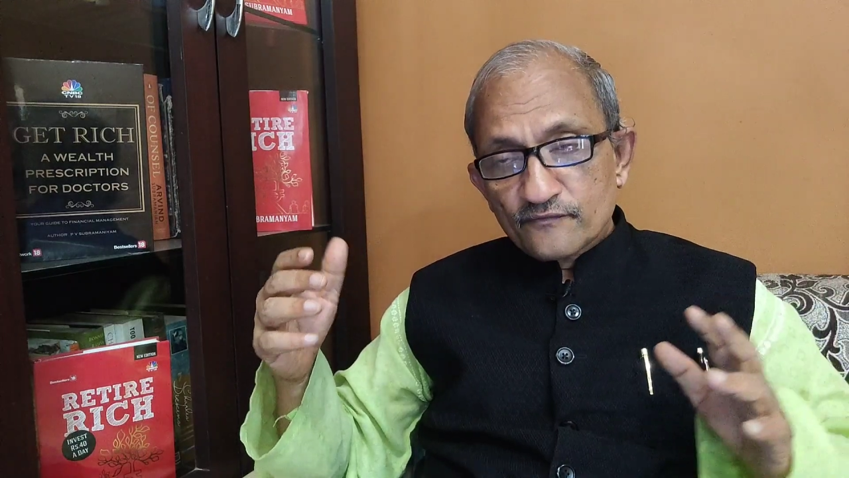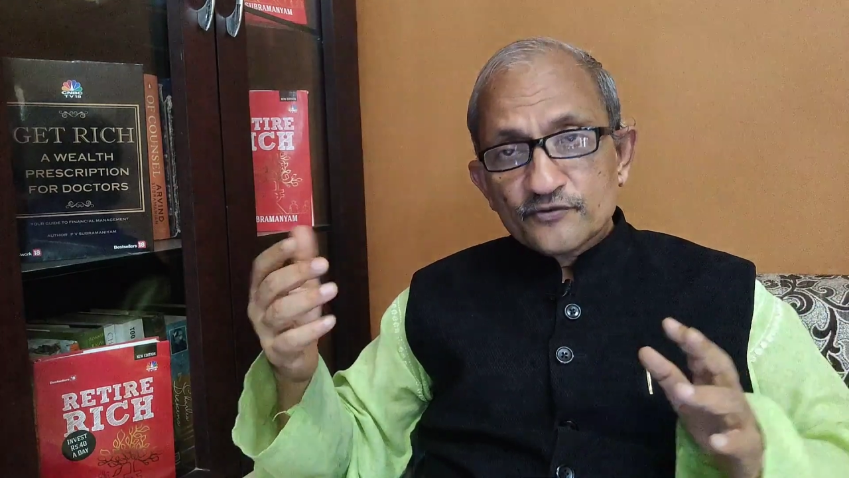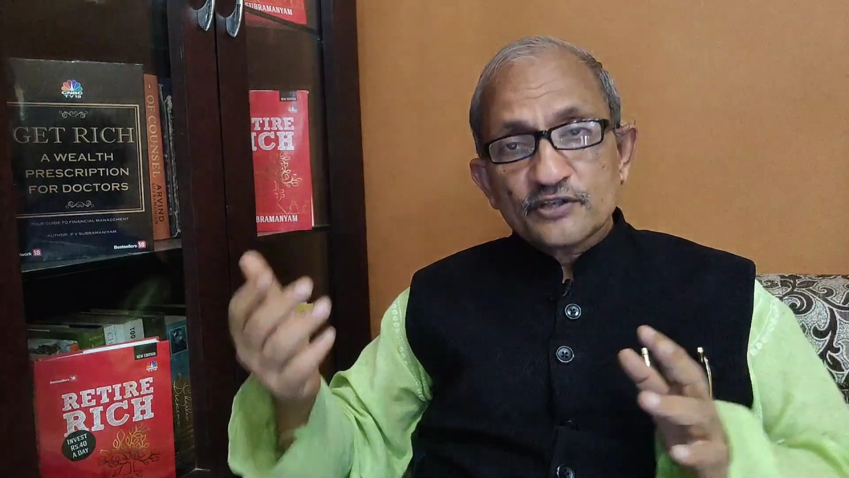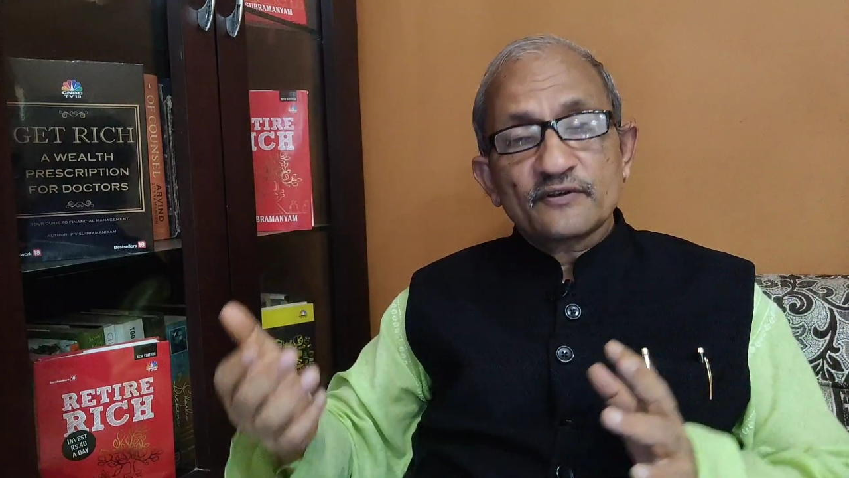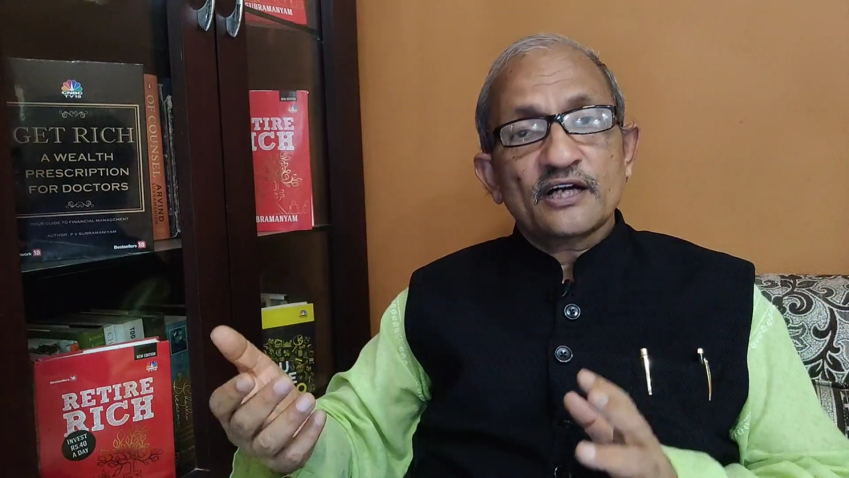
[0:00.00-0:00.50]

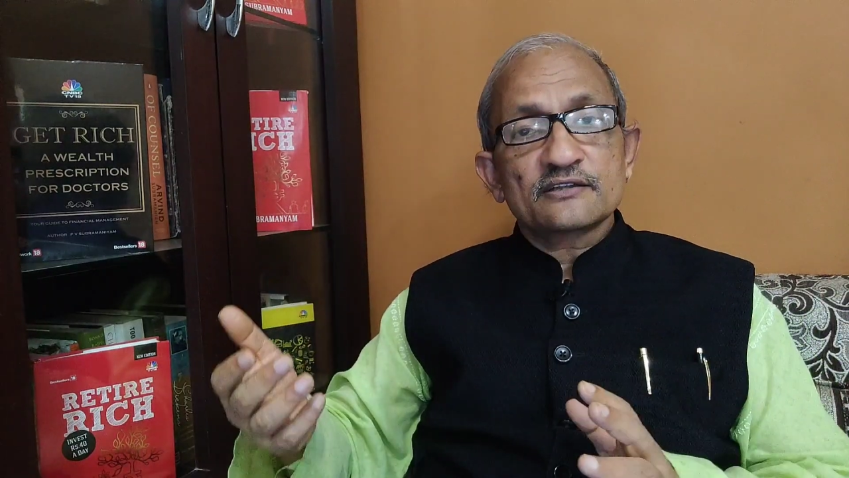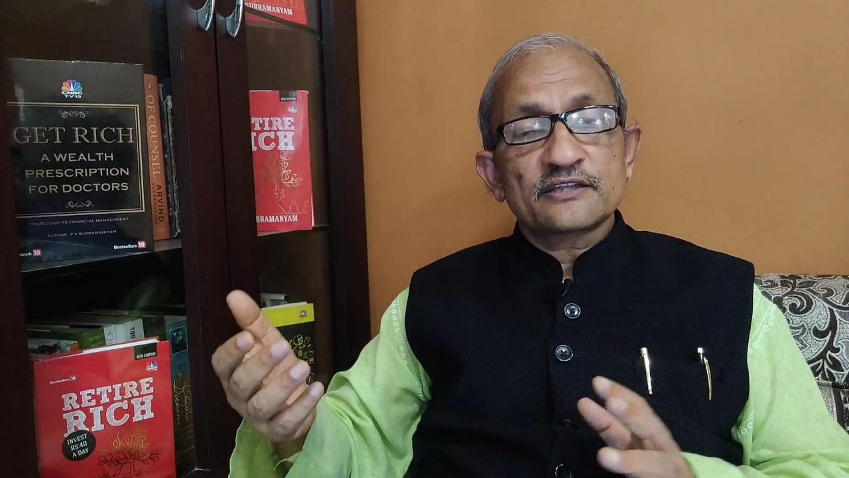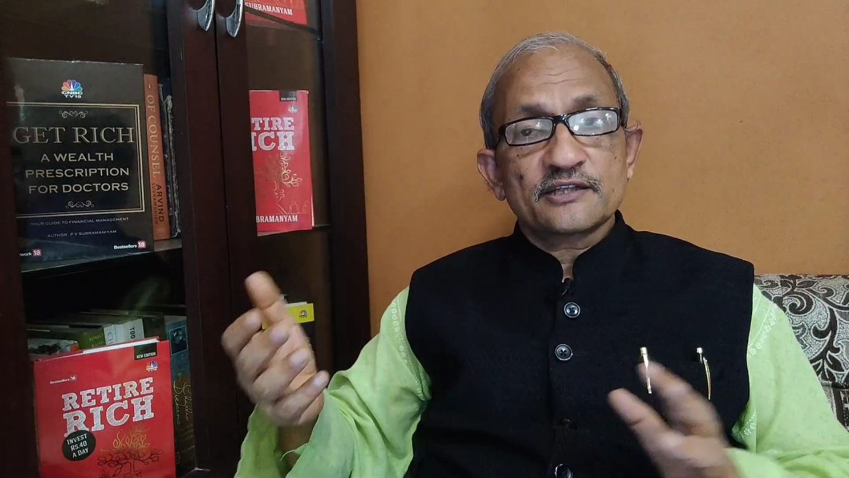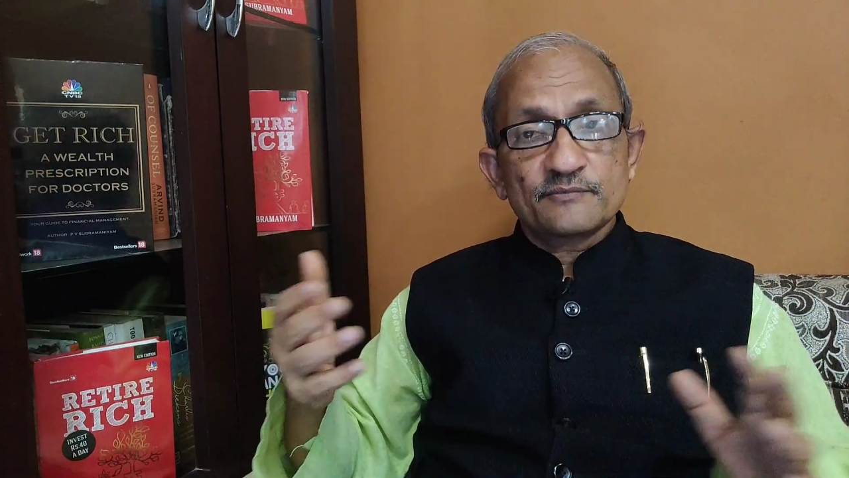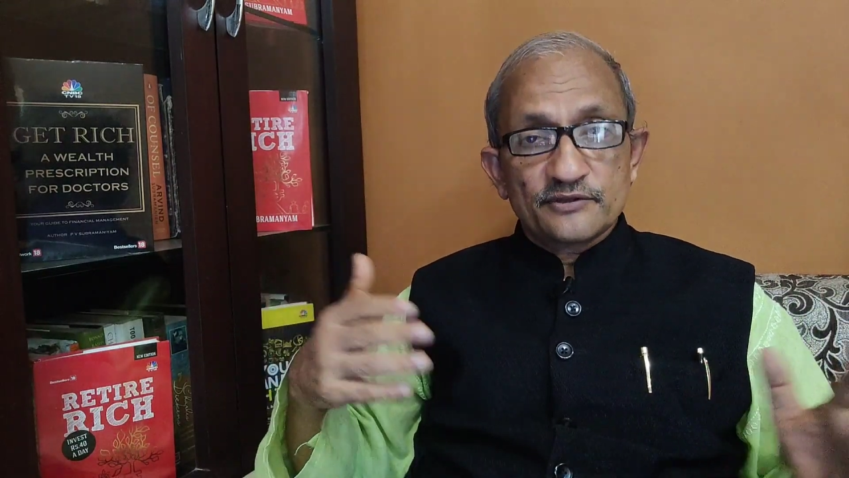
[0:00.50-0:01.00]
जवान
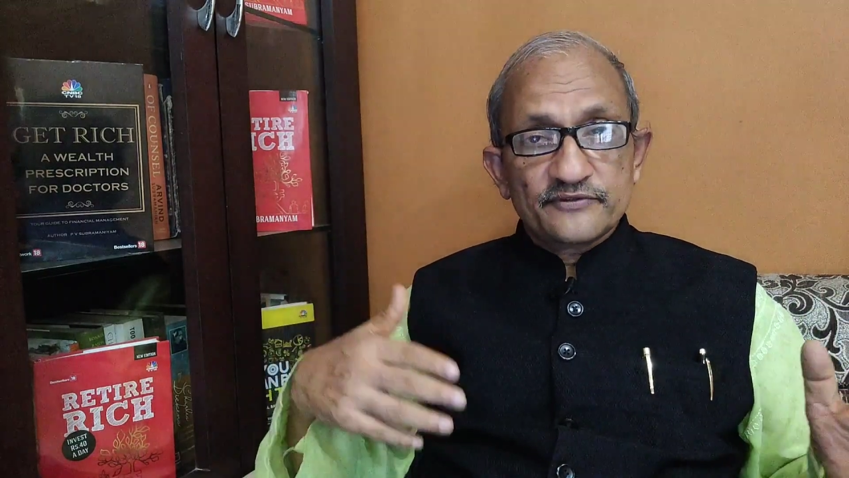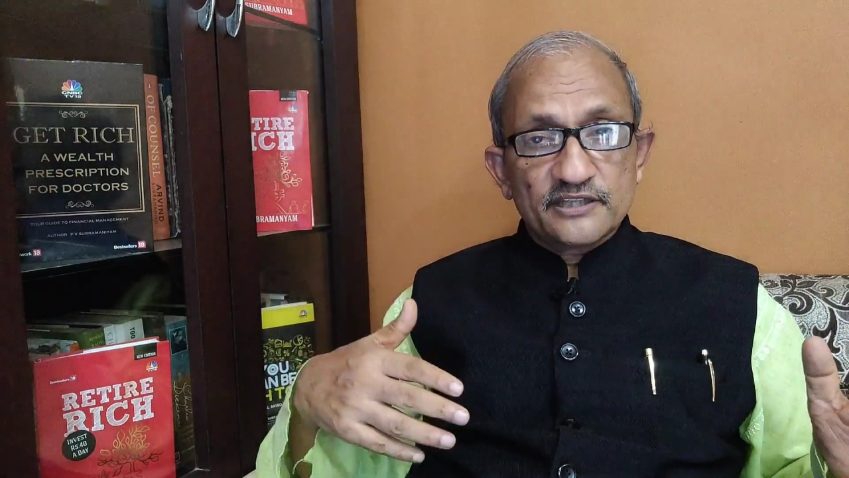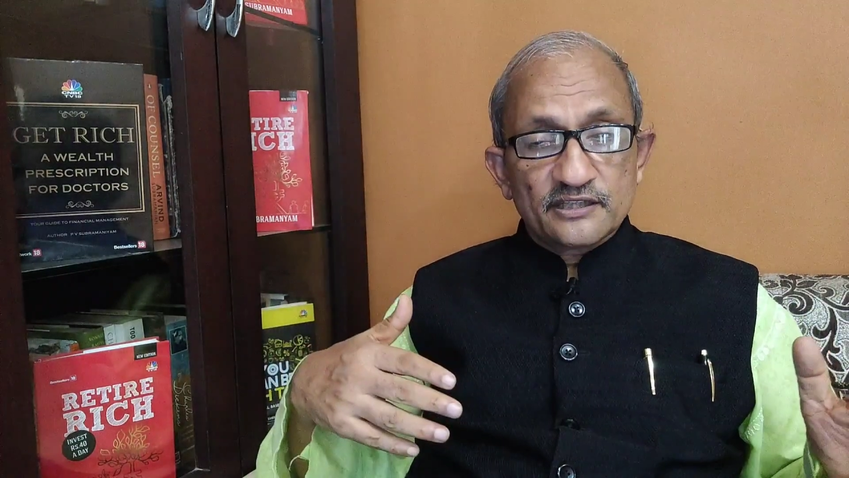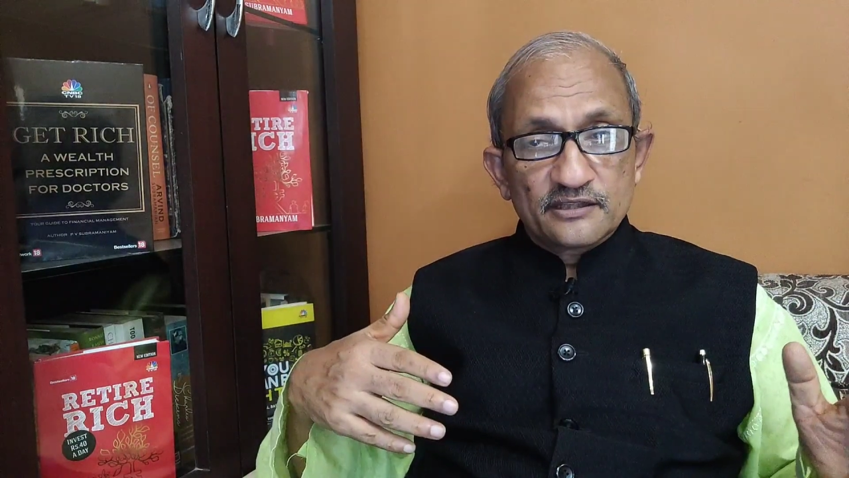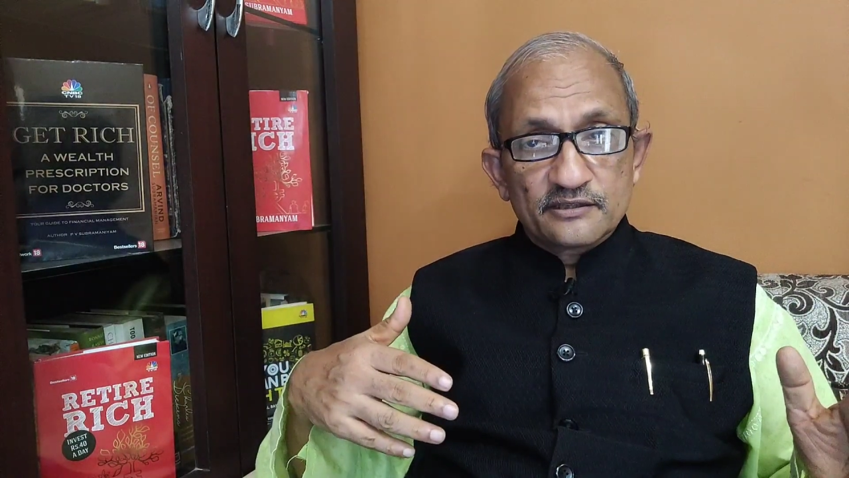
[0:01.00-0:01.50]
की बीवी
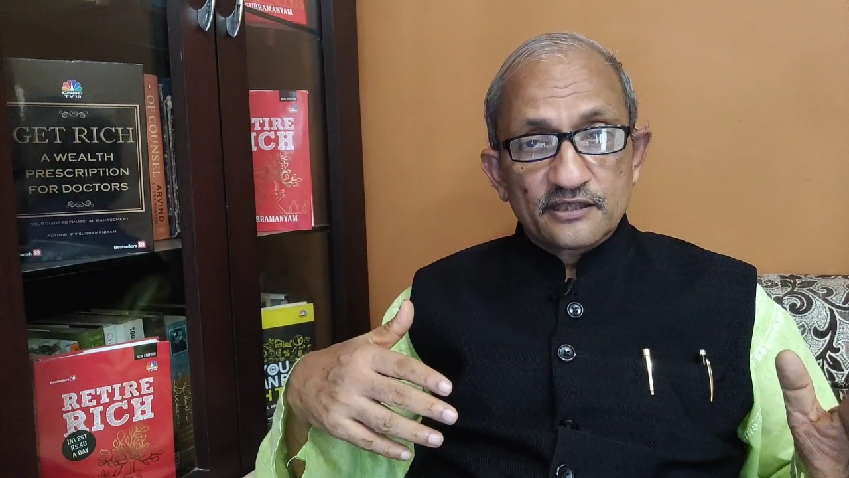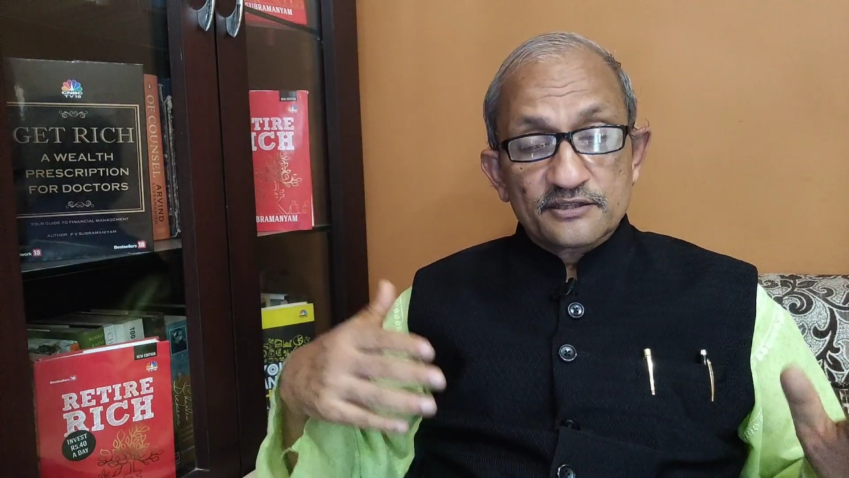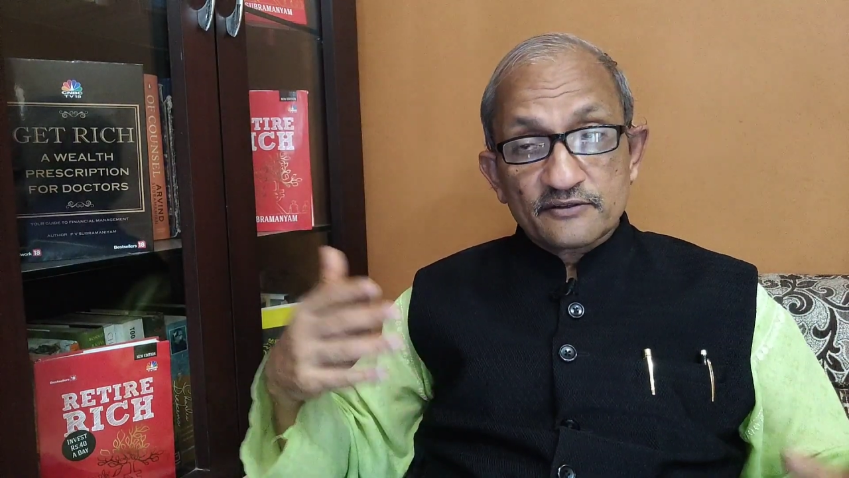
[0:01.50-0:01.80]
हैं या